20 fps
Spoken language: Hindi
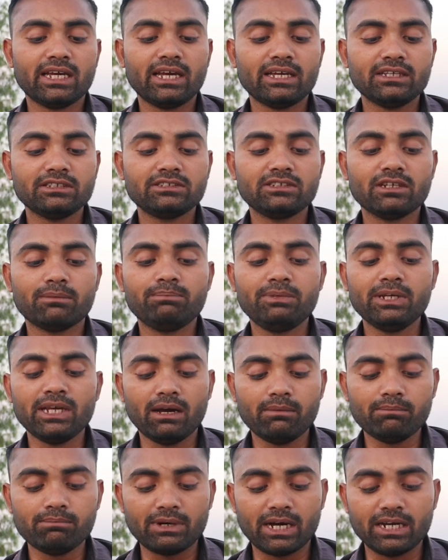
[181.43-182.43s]
है जब भी
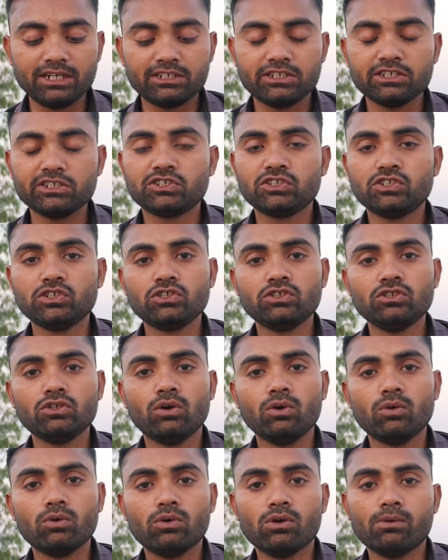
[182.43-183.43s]
हम वाई टी
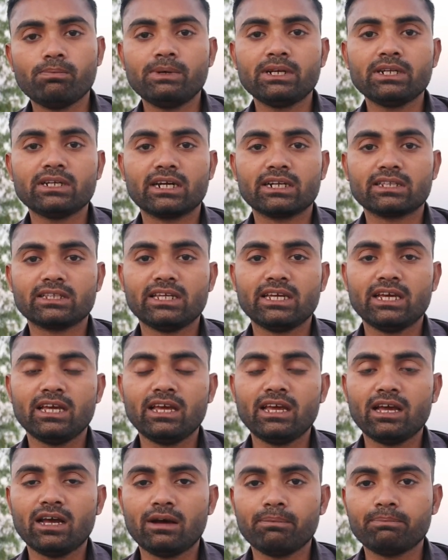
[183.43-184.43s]
स्टूडियो ओपन करते
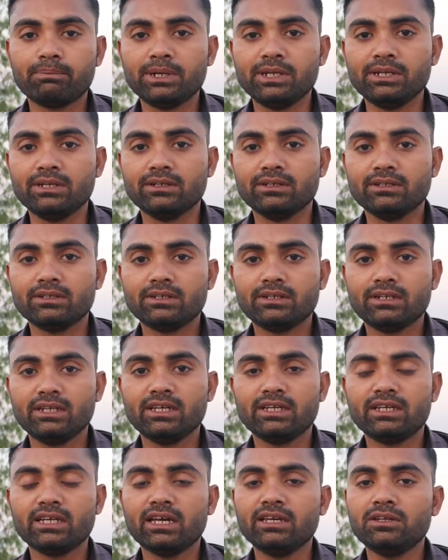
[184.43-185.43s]
हैं अपनी
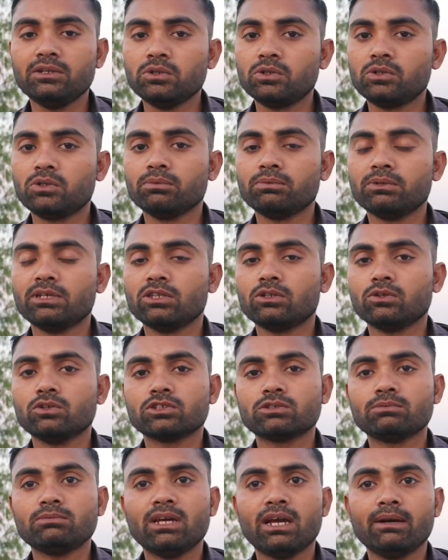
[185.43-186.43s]
ठीक है यूट्यूब की
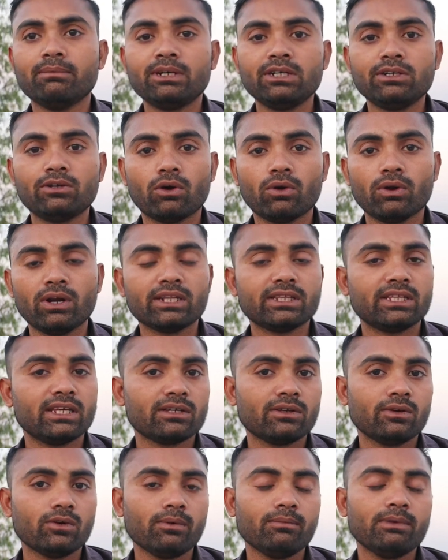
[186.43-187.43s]
तो उसमें हमें डॉलर
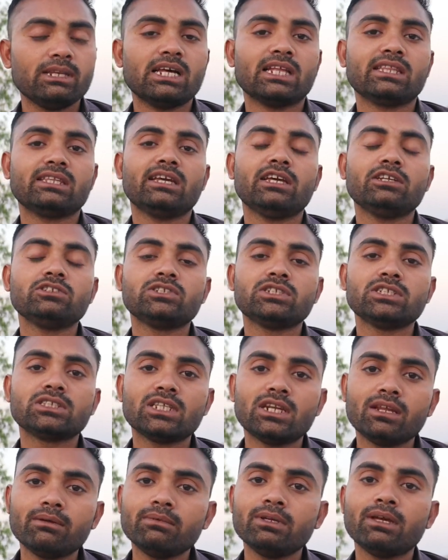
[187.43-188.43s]
देखने को मिल जाते हैं
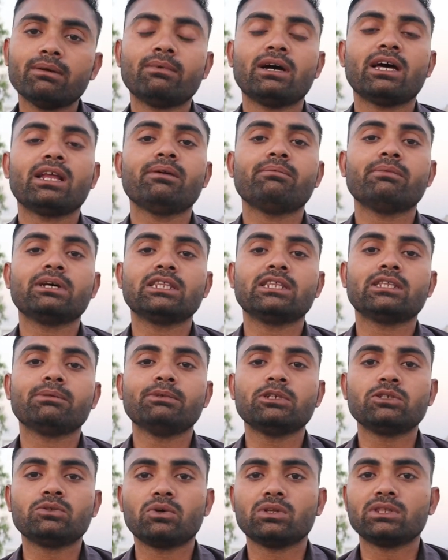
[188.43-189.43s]
जितने भी हमारे मंथ
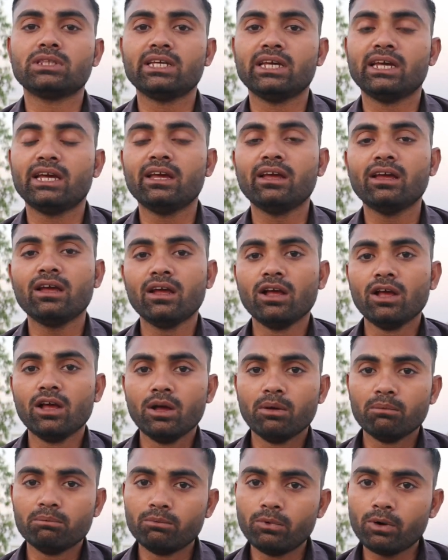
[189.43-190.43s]
में जुड़ते हैं
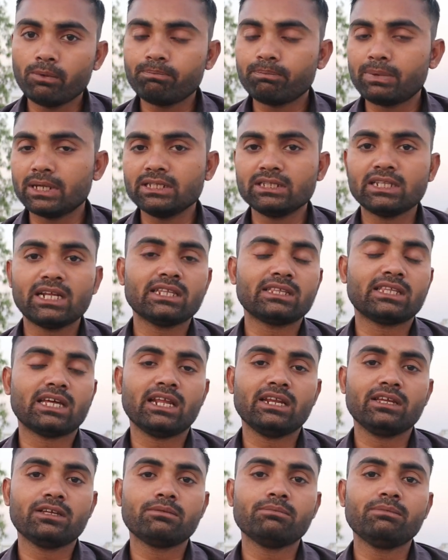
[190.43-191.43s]
वो पंद्रह
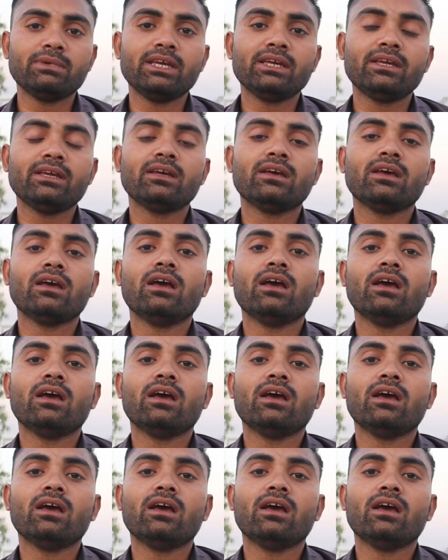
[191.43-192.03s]
तारीख में